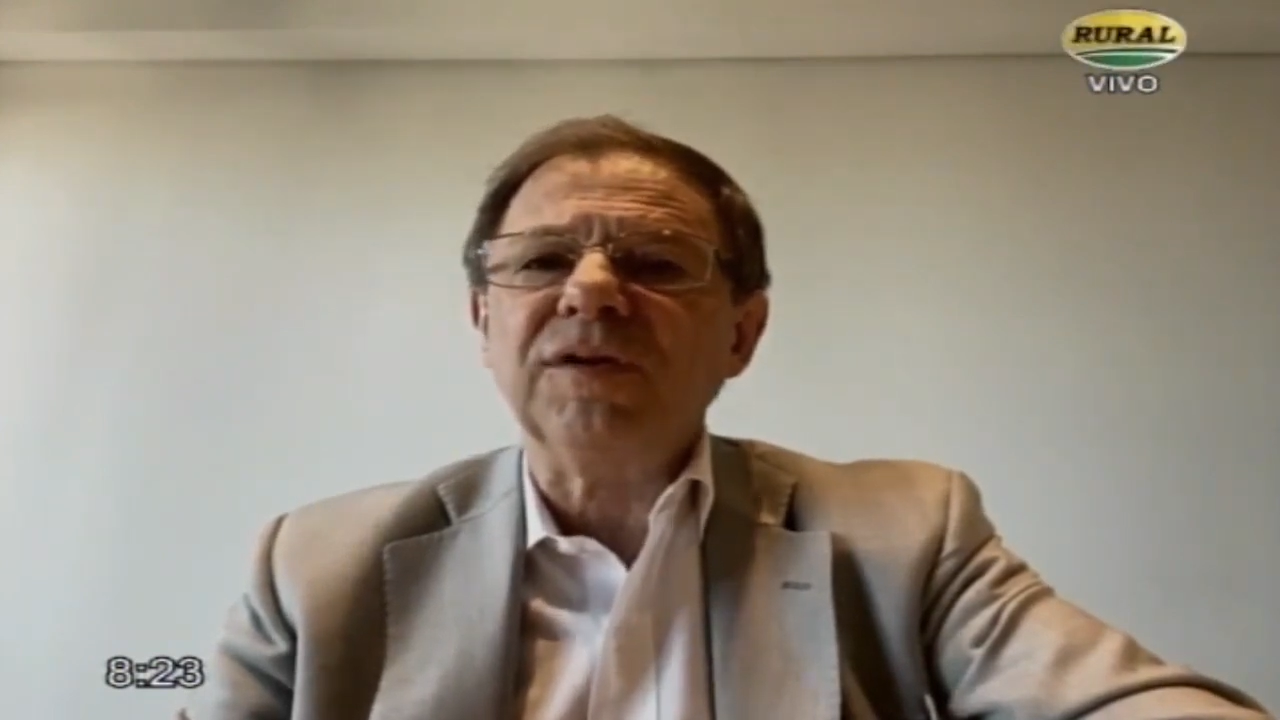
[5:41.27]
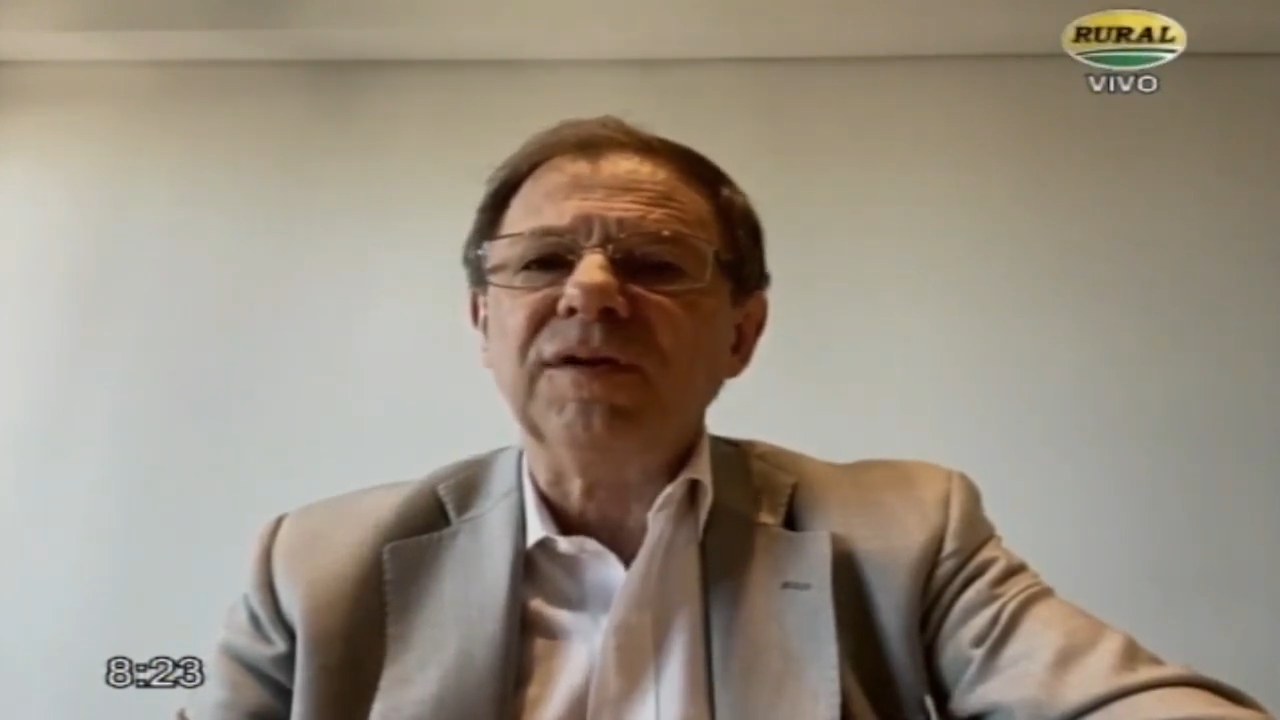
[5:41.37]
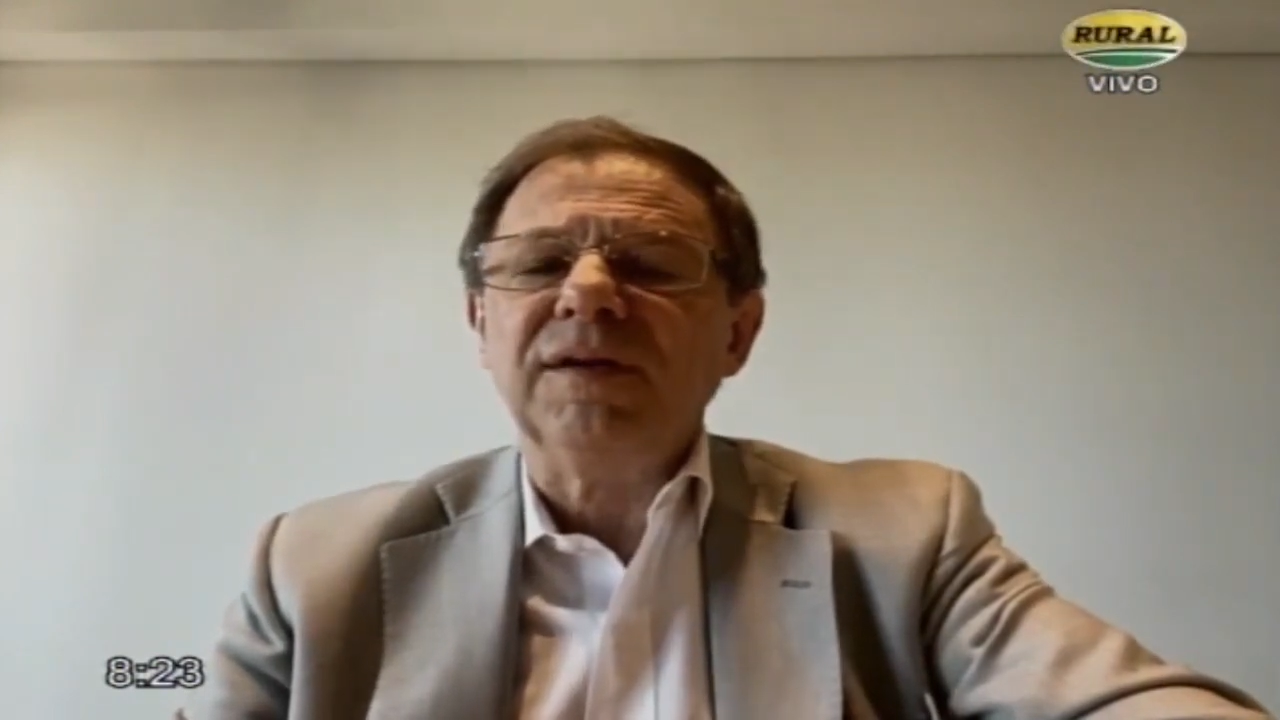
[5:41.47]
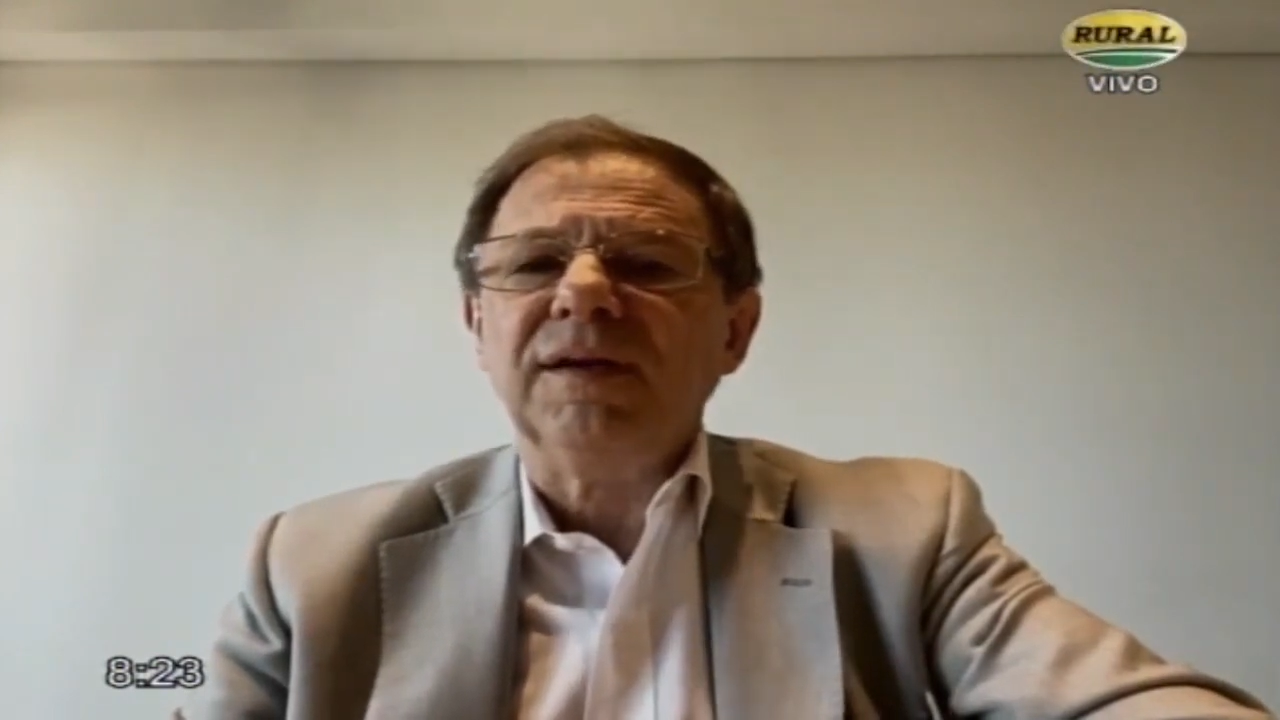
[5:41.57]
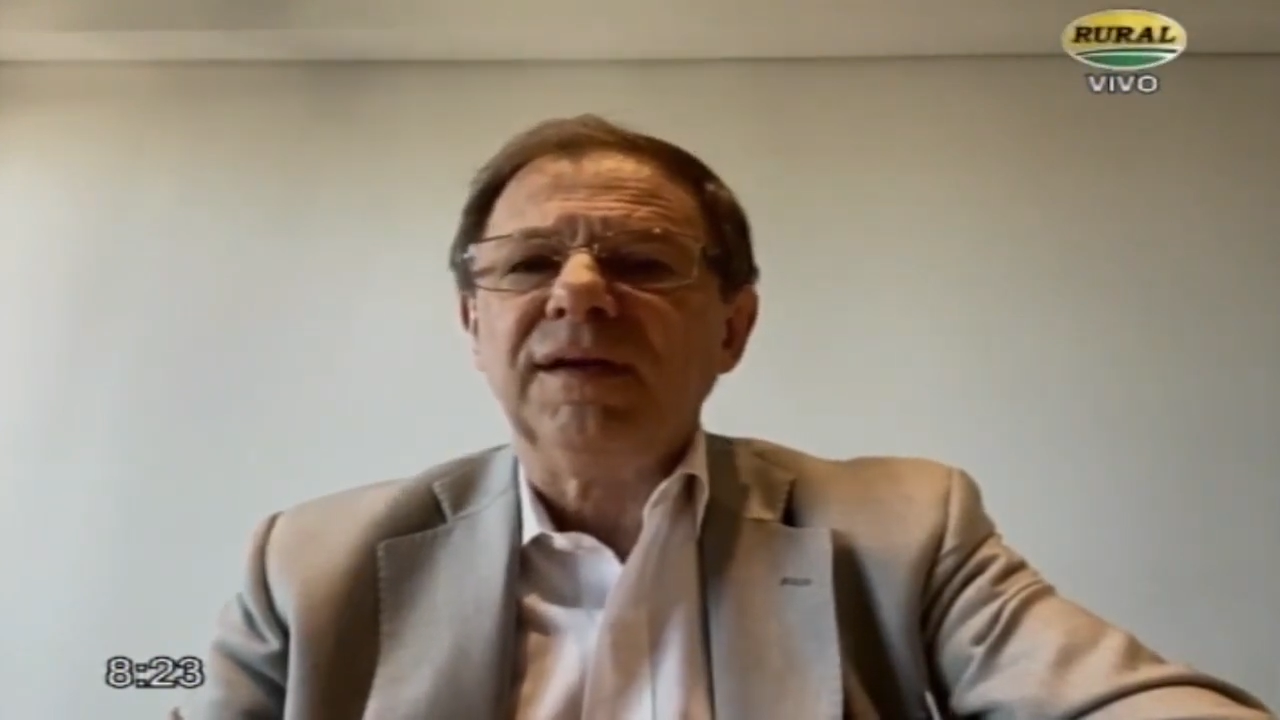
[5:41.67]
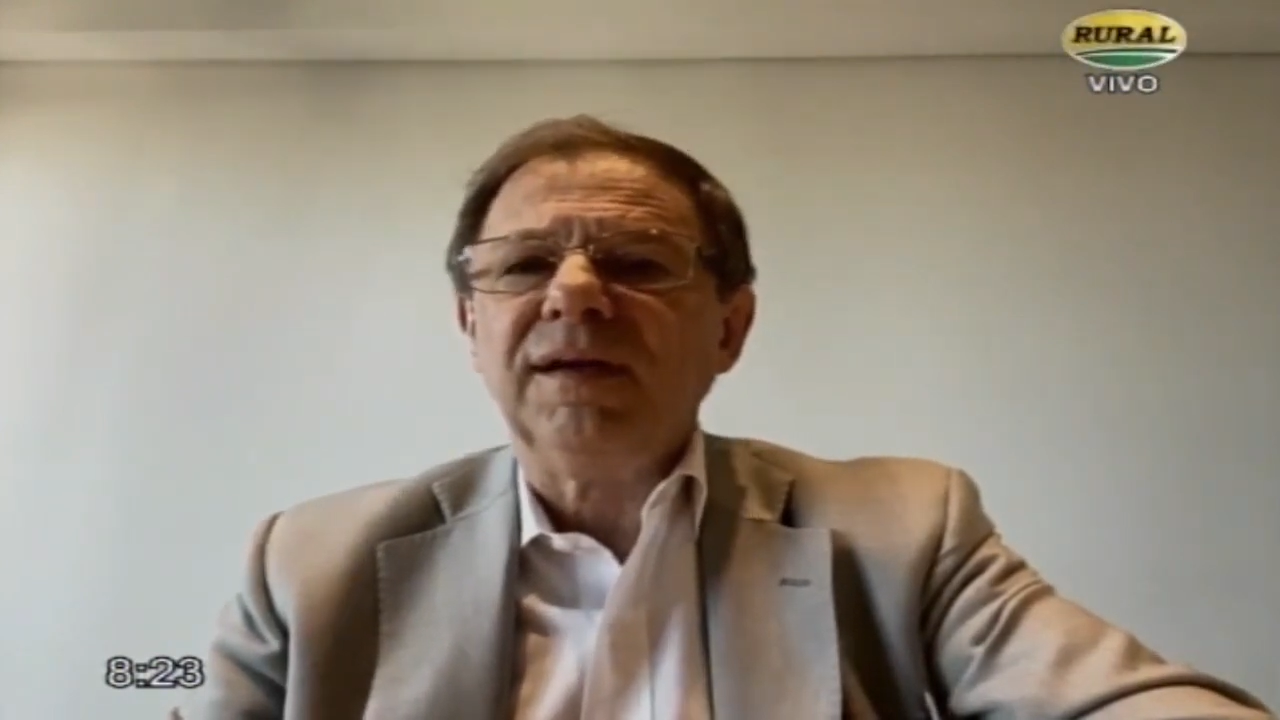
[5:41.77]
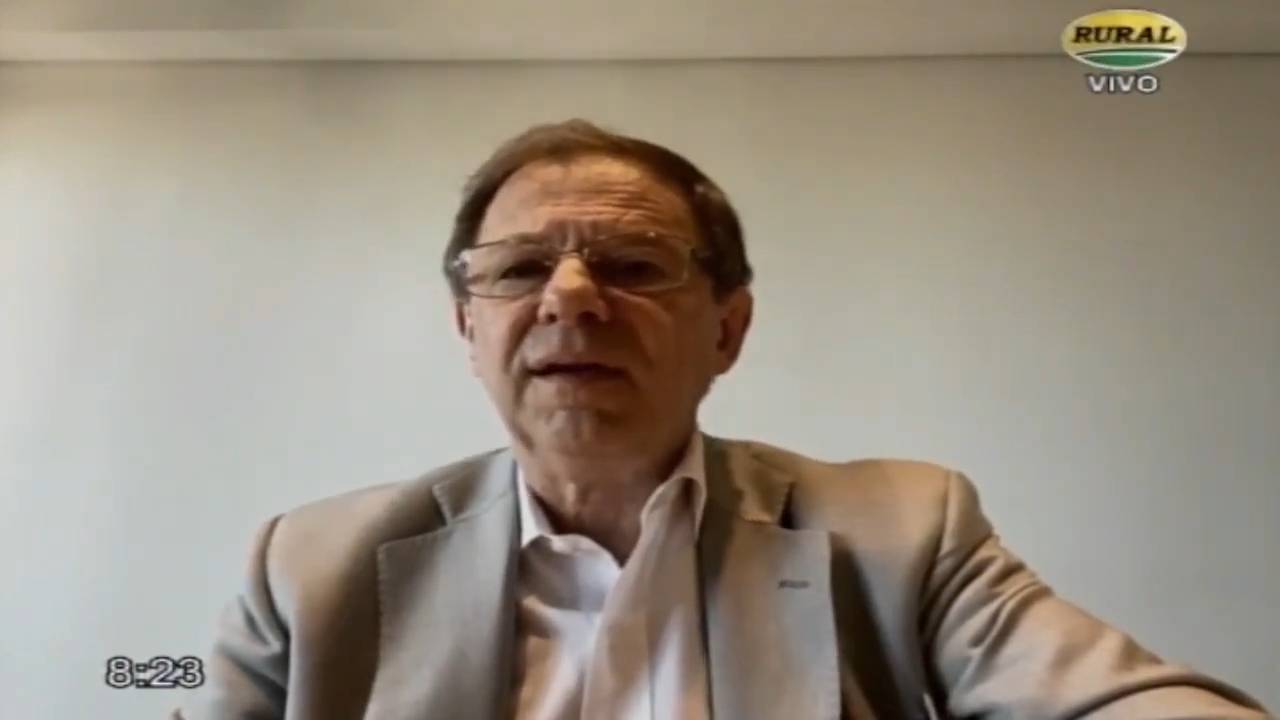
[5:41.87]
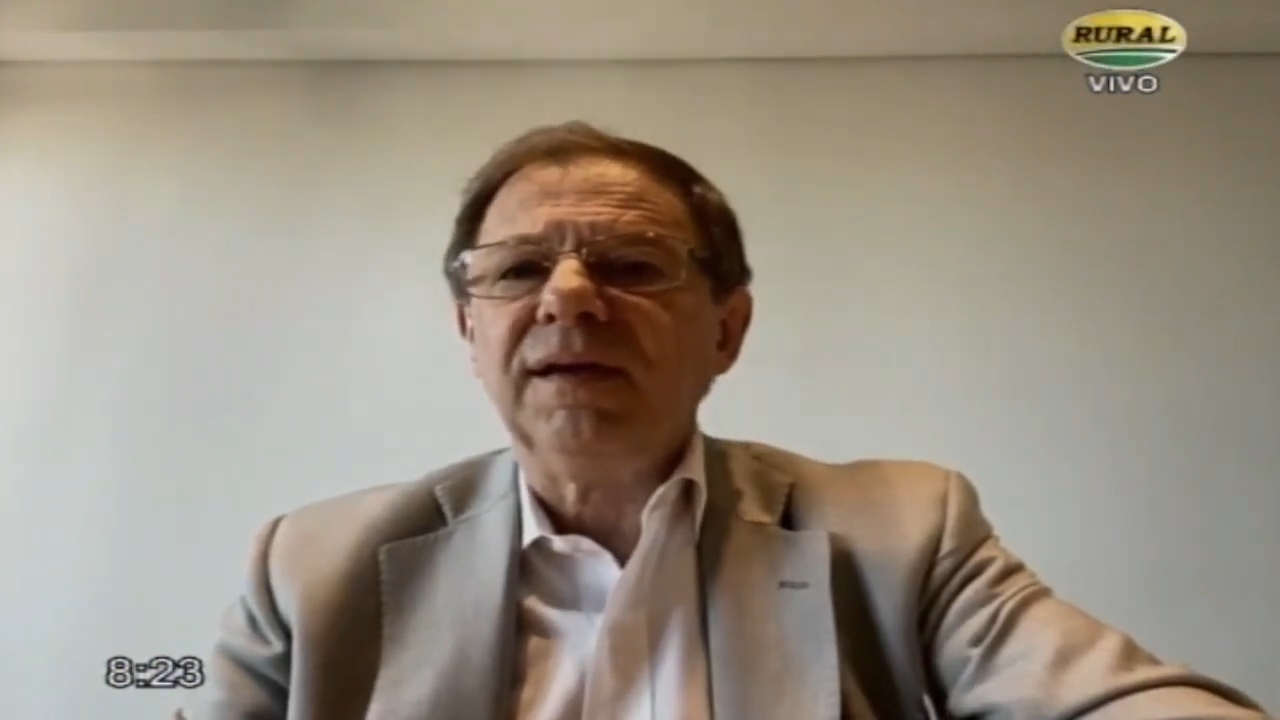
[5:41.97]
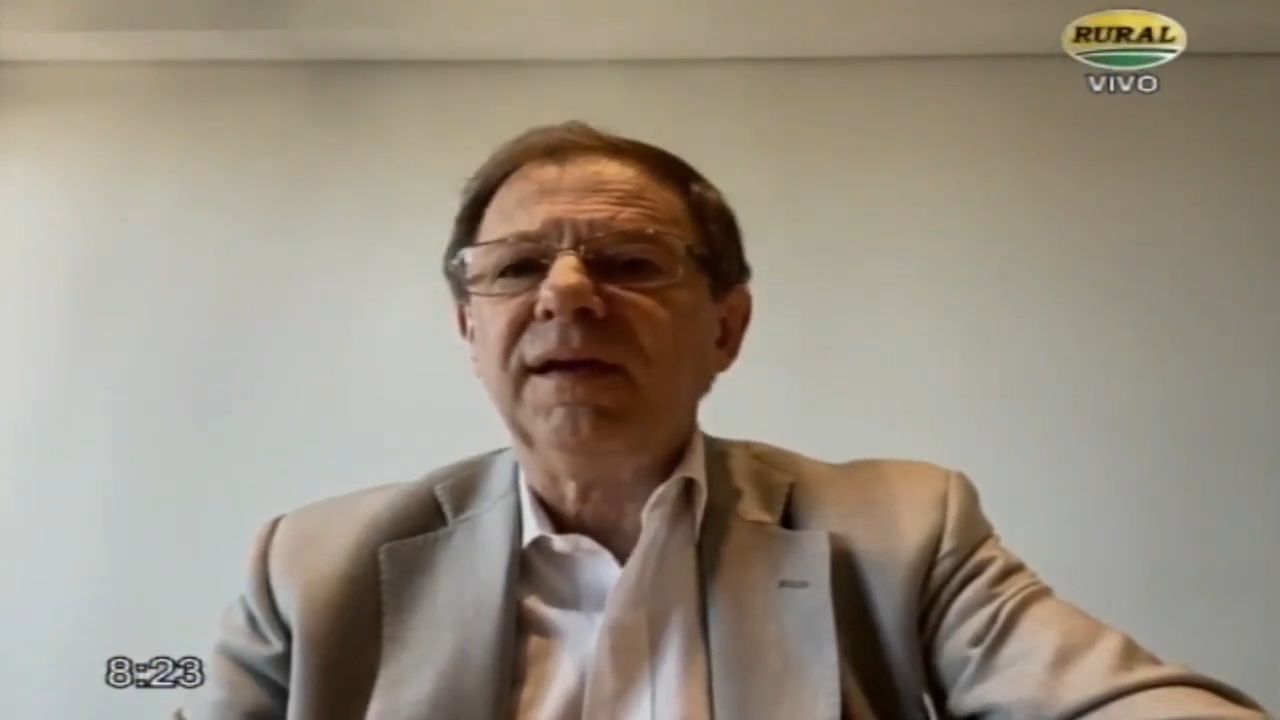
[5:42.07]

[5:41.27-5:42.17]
eh, en lo